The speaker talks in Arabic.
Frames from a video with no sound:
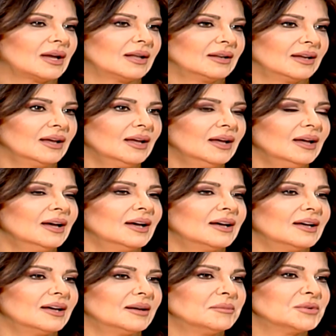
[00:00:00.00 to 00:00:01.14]
يعني
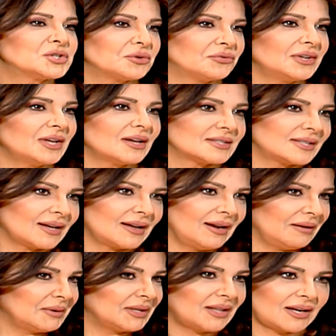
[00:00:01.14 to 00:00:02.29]
آه، مشي فيها الذكاء
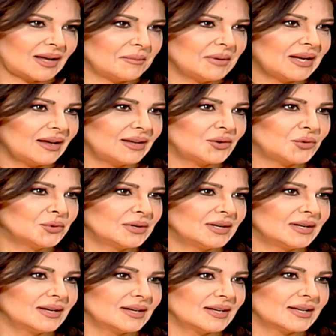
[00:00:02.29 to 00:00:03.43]
لما يقدر كمان
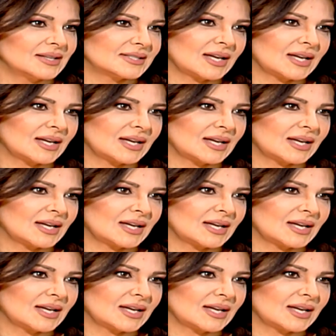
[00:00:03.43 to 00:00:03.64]
يكون آه،